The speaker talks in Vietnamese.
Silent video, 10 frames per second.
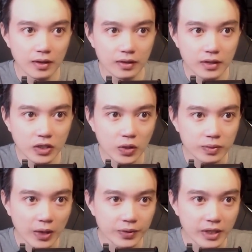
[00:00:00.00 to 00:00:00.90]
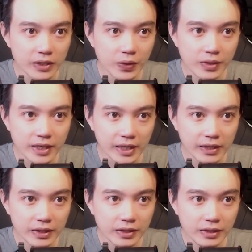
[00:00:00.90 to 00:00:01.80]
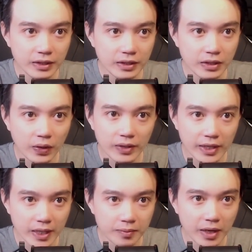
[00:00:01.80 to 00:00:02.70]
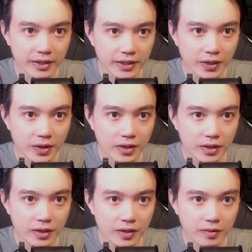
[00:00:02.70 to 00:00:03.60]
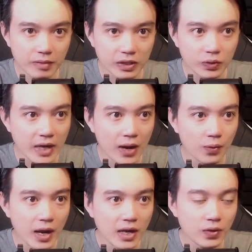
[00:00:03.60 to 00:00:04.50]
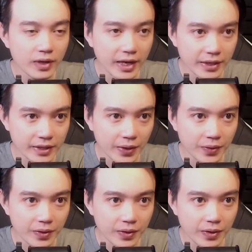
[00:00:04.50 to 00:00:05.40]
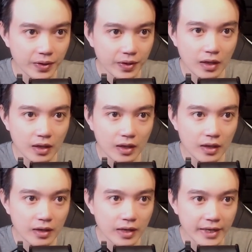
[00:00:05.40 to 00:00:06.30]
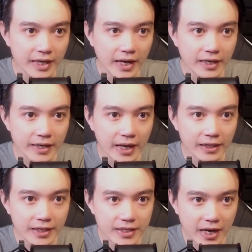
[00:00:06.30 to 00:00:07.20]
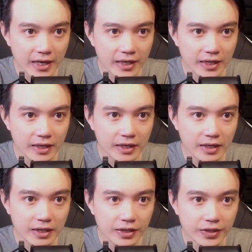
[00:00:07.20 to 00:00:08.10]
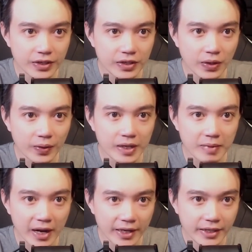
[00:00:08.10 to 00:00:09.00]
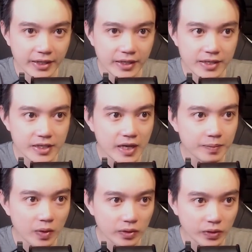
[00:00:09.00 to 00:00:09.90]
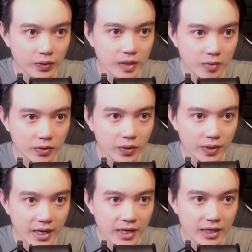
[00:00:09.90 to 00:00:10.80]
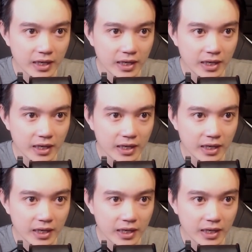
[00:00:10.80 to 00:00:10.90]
Tên cục đầu vẫn nói về cái thứ gọi là định mệnh gì đó mà tôi đau quá có nghe được đâu. Đại khái là đáng lý ra người được gọi là bà ấy sẽ gặp bọn tôi ở một chỗ khác.